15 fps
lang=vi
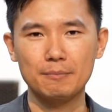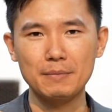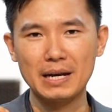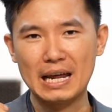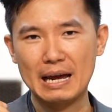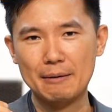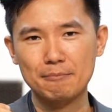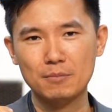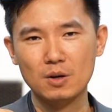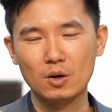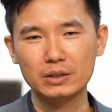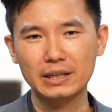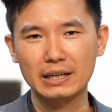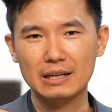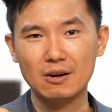bên em
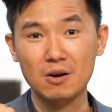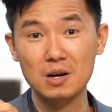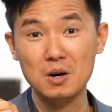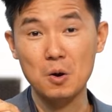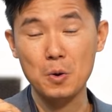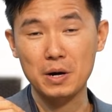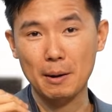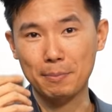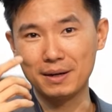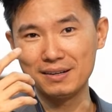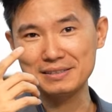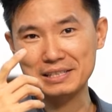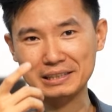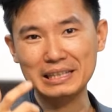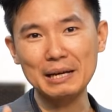có thể có cơ hội gặp gỡ
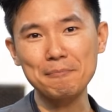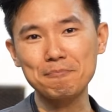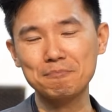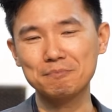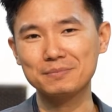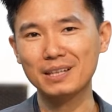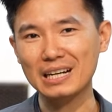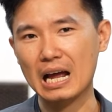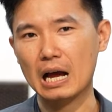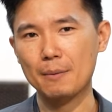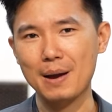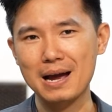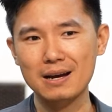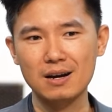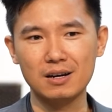trực tiếp tất cả
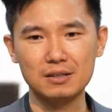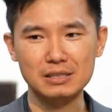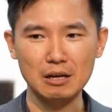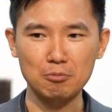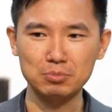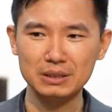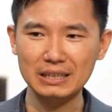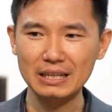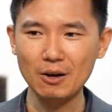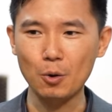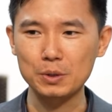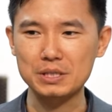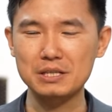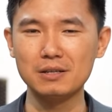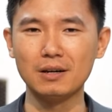các bác ở trong những cái
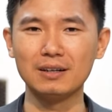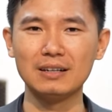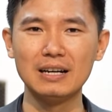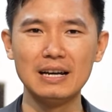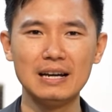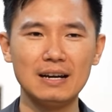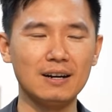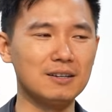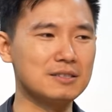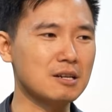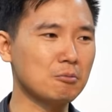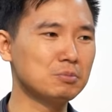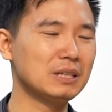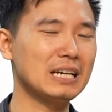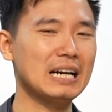hội trường, ở
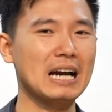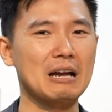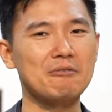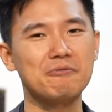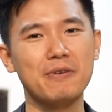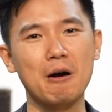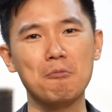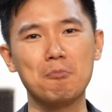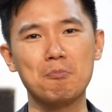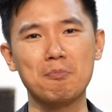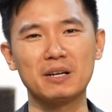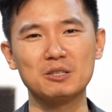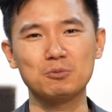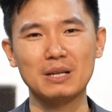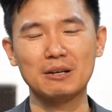trong những cái khán phòng
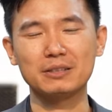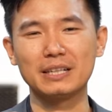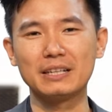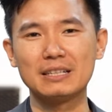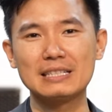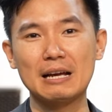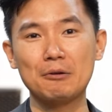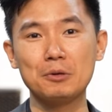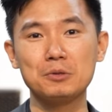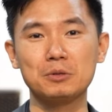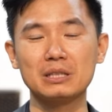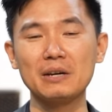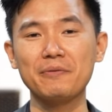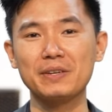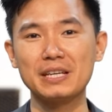mà chúng ta có thể được giao lưu
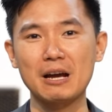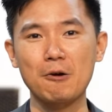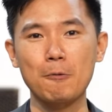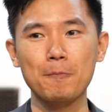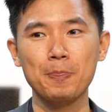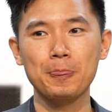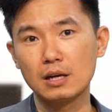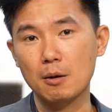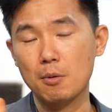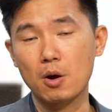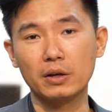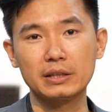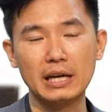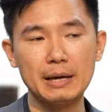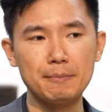trực tiếp với nhau, được học
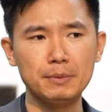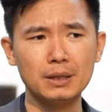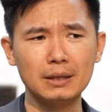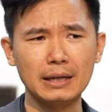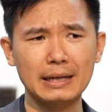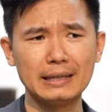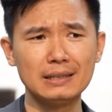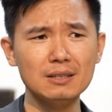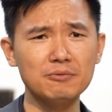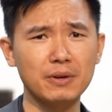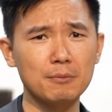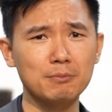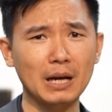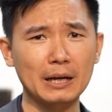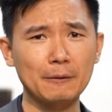hỏi thêm những cái kiến thức
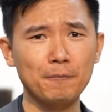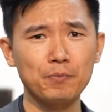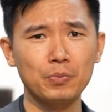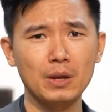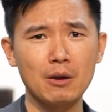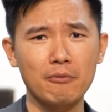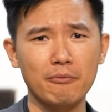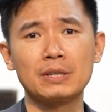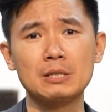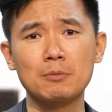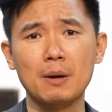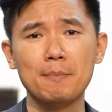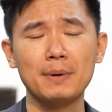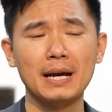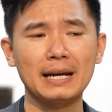về âm thanh. Và
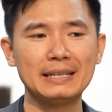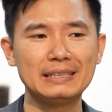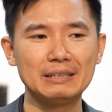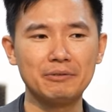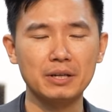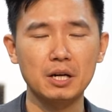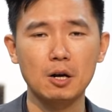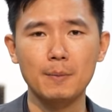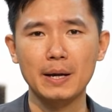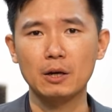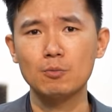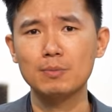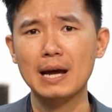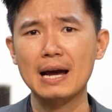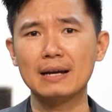trong năm nay thì VinhAudio77
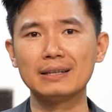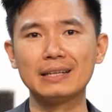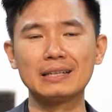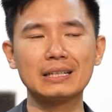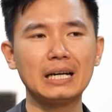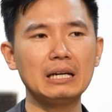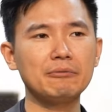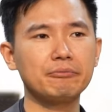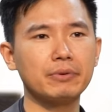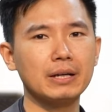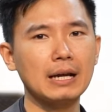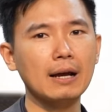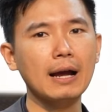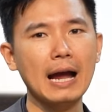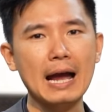cũng đang liên kết với
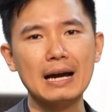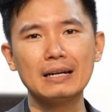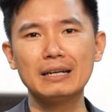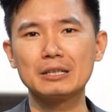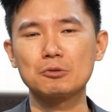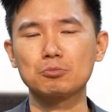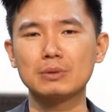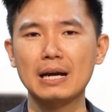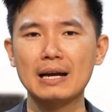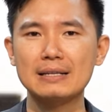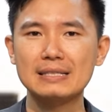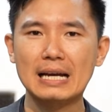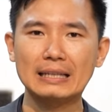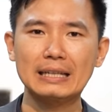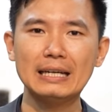các hãng để chúng
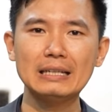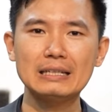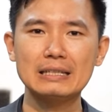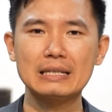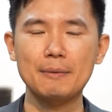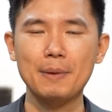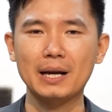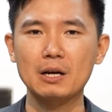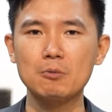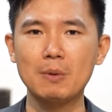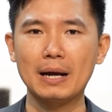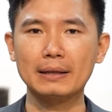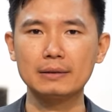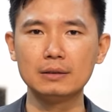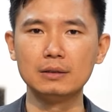ta ra Tết năm
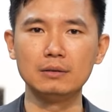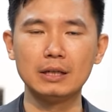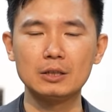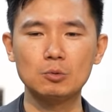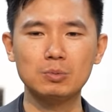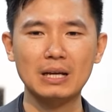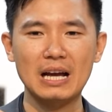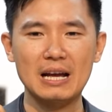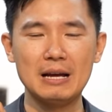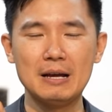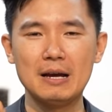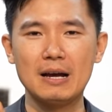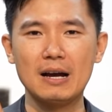2024 để chúng ta